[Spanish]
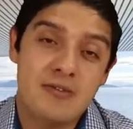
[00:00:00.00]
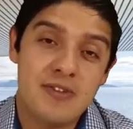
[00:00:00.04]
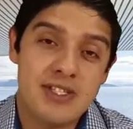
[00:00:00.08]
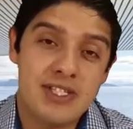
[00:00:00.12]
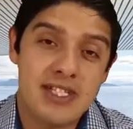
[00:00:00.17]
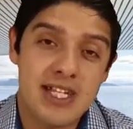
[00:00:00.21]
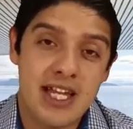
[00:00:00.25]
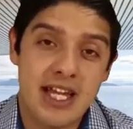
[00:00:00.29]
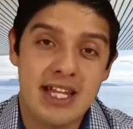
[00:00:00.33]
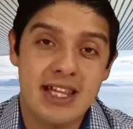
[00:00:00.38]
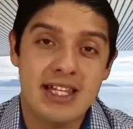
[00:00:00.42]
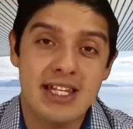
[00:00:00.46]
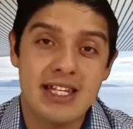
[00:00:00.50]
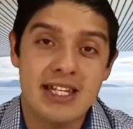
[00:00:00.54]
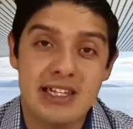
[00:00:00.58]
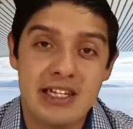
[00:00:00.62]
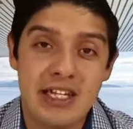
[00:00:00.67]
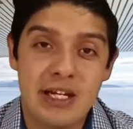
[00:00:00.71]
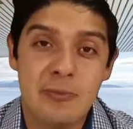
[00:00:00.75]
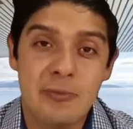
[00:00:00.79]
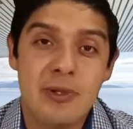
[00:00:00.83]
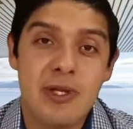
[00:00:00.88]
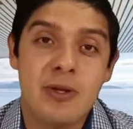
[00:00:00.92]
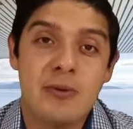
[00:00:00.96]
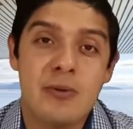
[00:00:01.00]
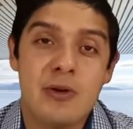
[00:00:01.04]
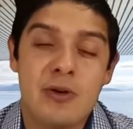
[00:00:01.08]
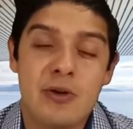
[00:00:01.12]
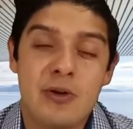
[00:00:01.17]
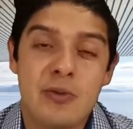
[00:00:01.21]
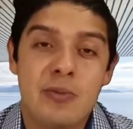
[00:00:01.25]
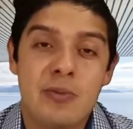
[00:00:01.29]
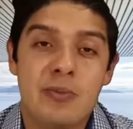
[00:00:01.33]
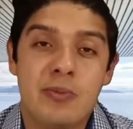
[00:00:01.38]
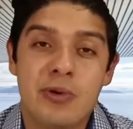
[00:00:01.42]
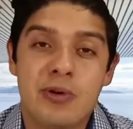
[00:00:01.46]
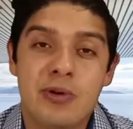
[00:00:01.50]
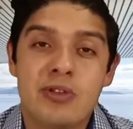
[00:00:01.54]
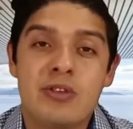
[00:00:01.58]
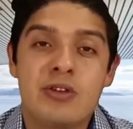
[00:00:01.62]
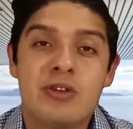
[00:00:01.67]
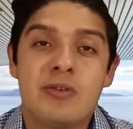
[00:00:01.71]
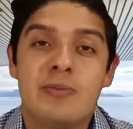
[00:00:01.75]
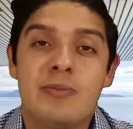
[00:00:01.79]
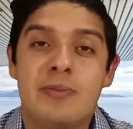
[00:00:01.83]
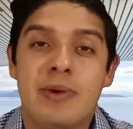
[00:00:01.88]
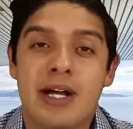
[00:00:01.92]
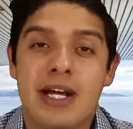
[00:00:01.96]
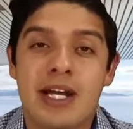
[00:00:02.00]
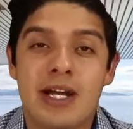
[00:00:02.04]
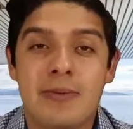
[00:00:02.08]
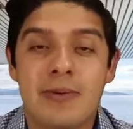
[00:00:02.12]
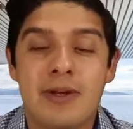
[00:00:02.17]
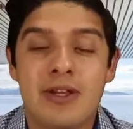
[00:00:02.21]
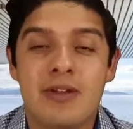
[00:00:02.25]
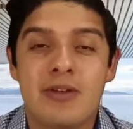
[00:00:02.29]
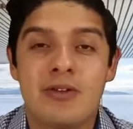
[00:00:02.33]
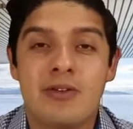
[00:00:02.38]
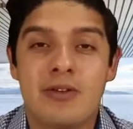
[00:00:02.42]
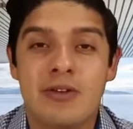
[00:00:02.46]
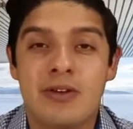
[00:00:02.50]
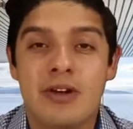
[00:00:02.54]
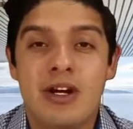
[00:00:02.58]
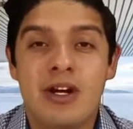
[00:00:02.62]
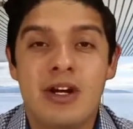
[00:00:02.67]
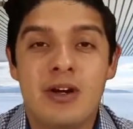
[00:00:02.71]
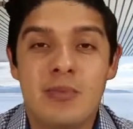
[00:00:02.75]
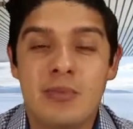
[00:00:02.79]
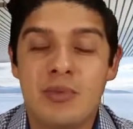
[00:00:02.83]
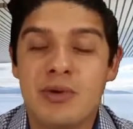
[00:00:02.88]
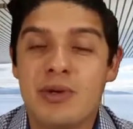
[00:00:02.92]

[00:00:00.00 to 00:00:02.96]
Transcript: oficial de www.palabradonor.org